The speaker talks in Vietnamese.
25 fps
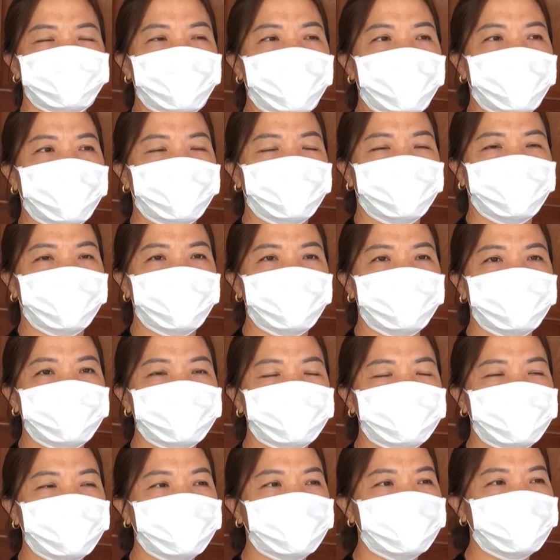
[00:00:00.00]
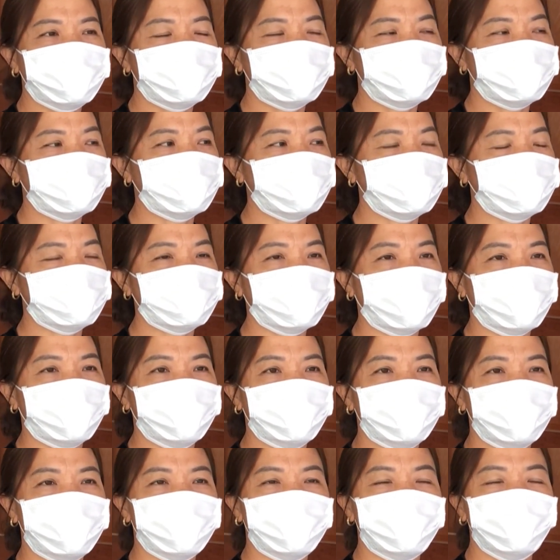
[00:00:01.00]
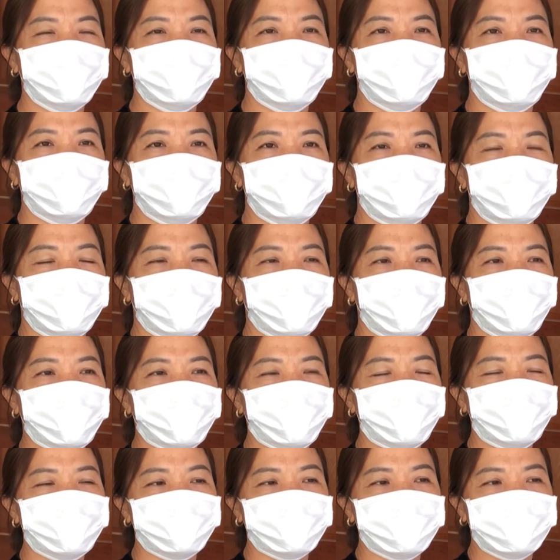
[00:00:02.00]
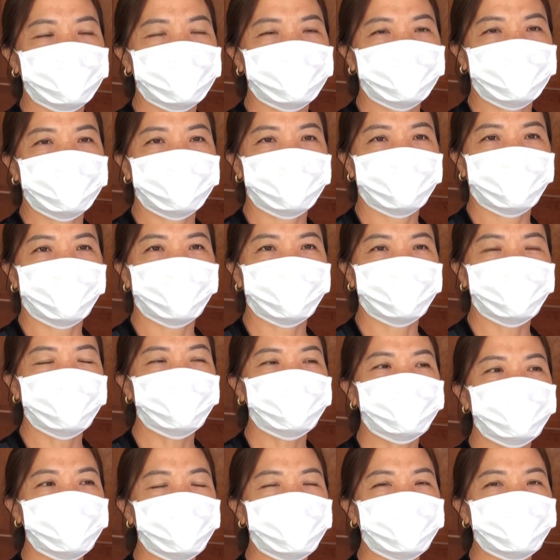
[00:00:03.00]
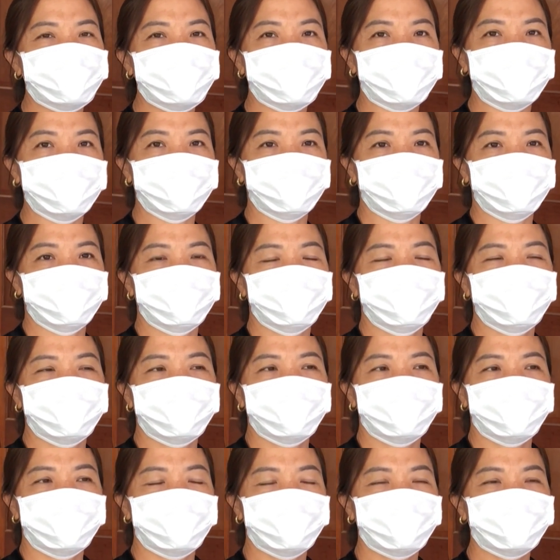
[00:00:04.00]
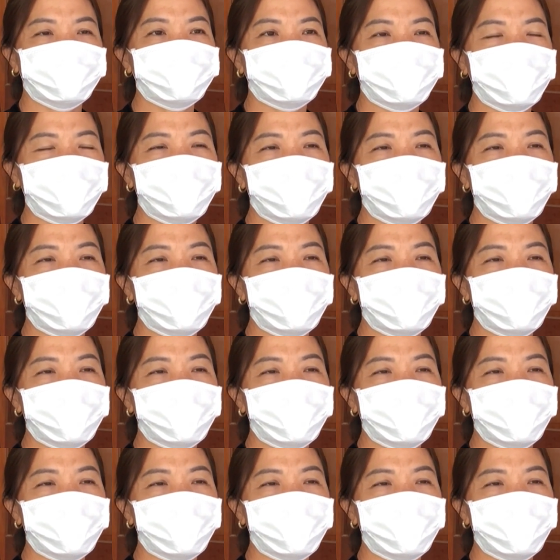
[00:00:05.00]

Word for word: mạng đăng tin là cứ sáu hậu Covid có nhiều triệu chứng. Thì tôi